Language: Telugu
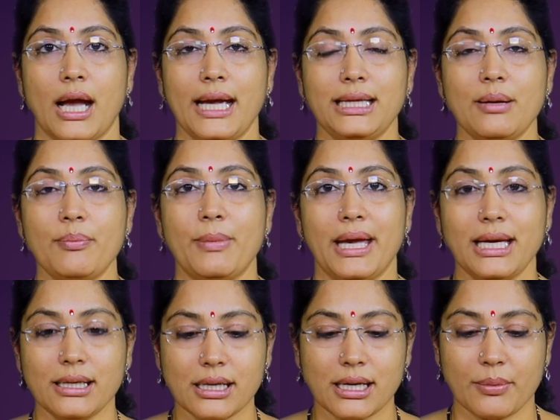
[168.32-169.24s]
అయితే
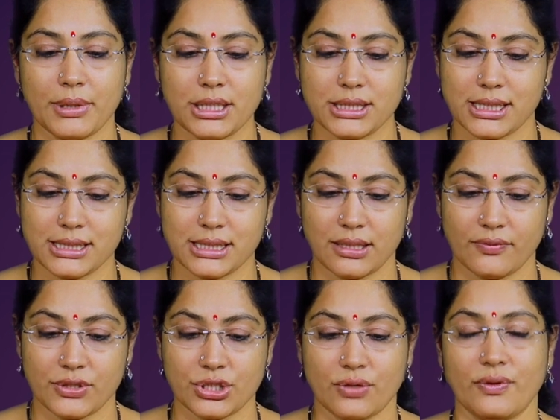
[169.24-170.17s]
మెయిన్గా గమనించాల్సిన
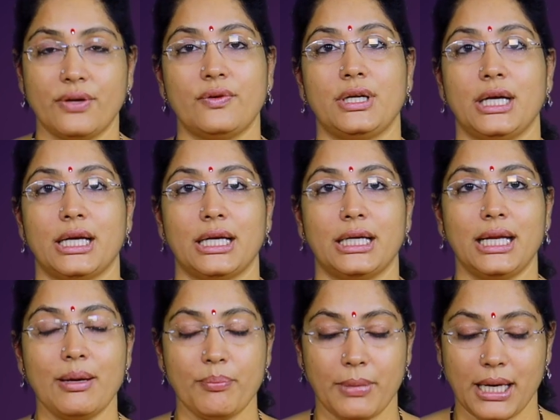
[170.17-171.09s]
విషయం ఏమిటి అని
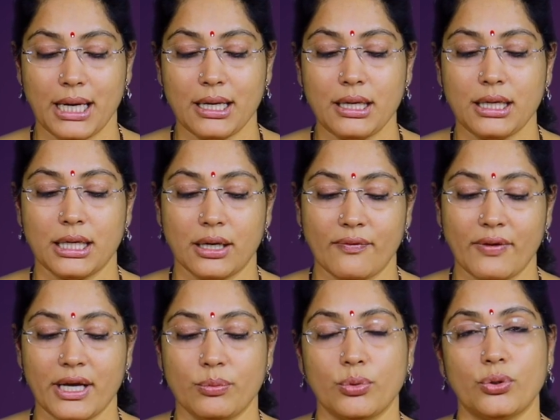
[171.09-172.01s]
అంటే మే
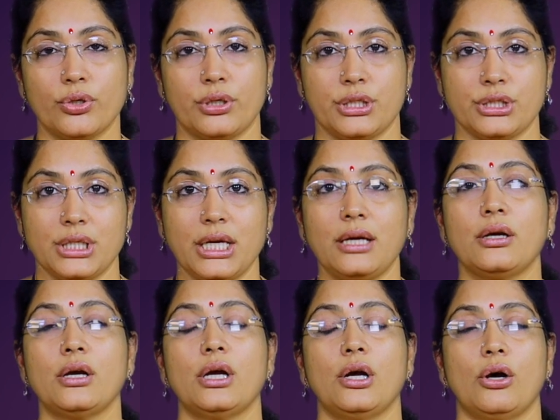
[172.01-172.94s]
ఇరవై మూడు నుంచి
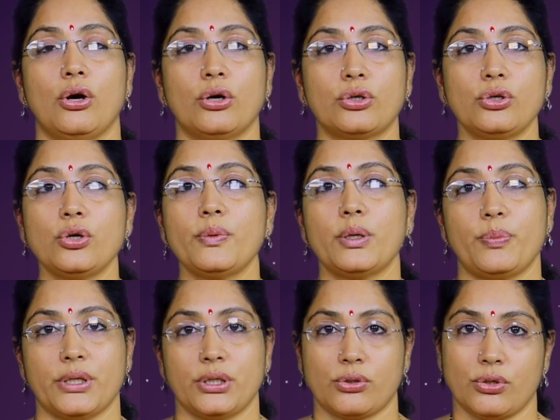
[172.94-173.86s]
అక్టోబర్
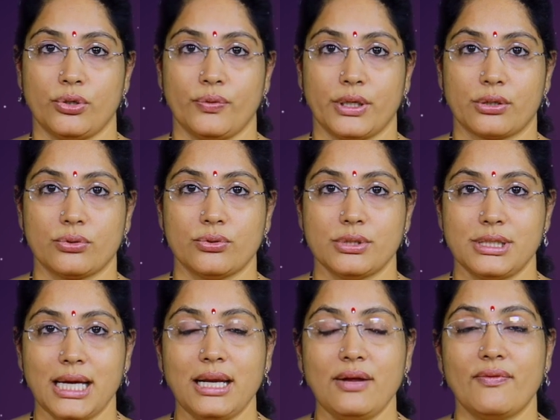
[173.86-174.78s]
పదకొండు వరకు
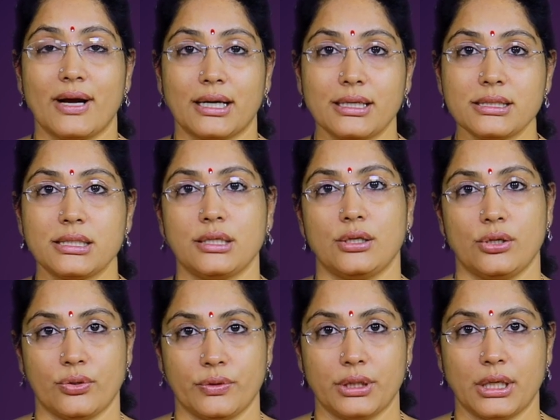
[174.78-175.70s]
శని
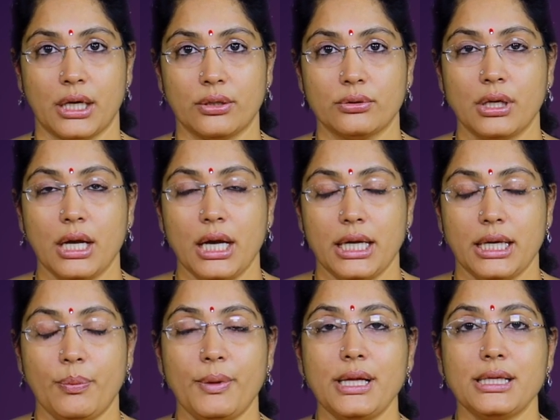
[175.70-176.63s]
వక్రస్థితిలో ఉంటాడు
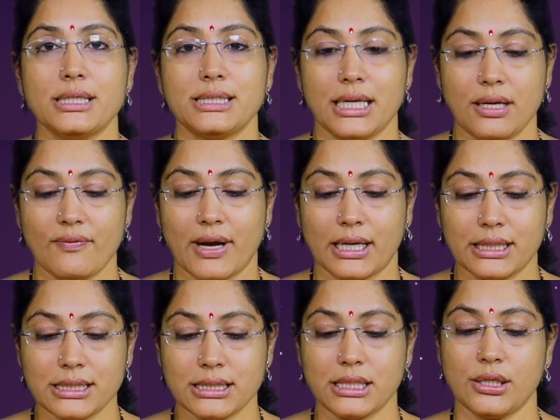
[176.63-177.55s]
ఎప్పుడైతే శని
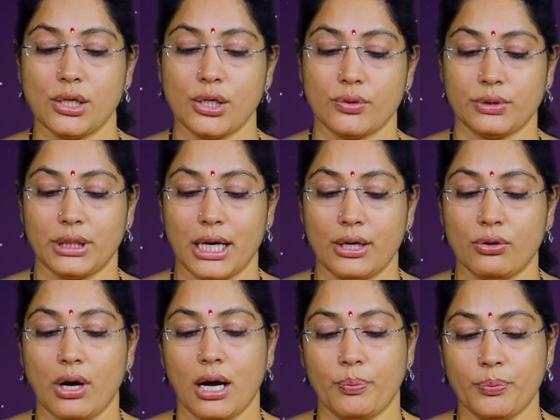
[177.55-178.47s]
వక్రస్థితిలో ఉంటాడో
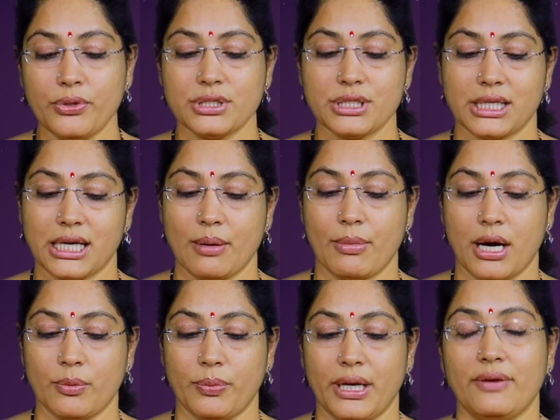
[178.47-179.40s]
అప్పుడు జరిగే
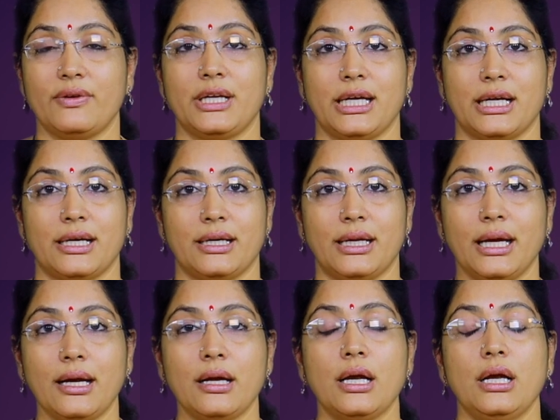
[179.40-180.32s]
మార్పులు ఏమిటి అని అంటే
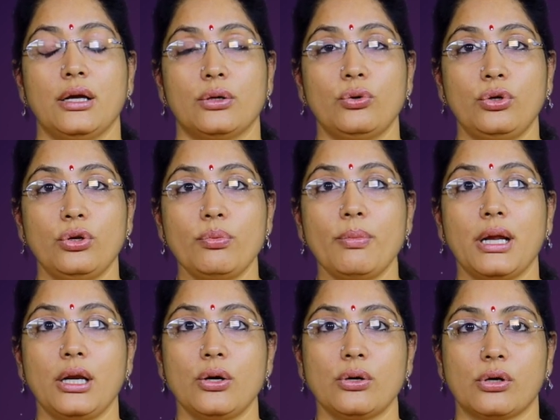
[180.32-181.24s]

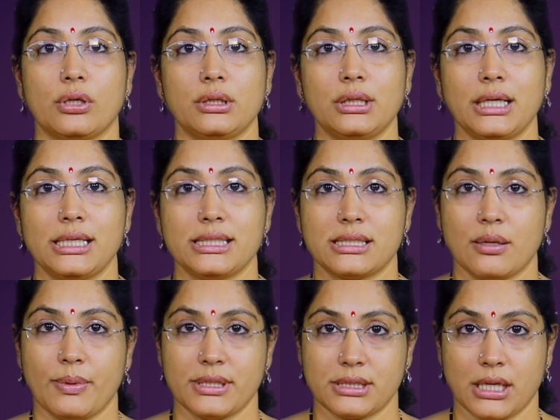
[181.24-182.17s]
కుటుంబంలో కొంత
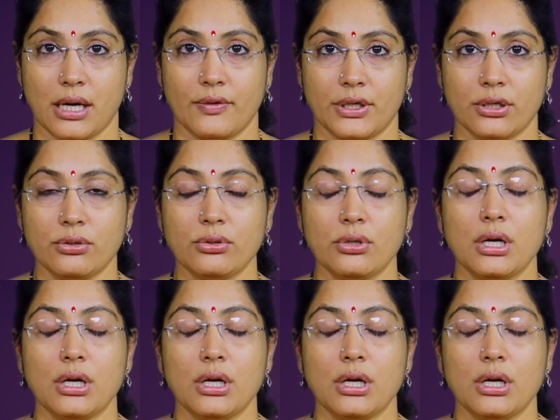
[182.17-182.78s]
డిస్టర్బెన్స్ రావటం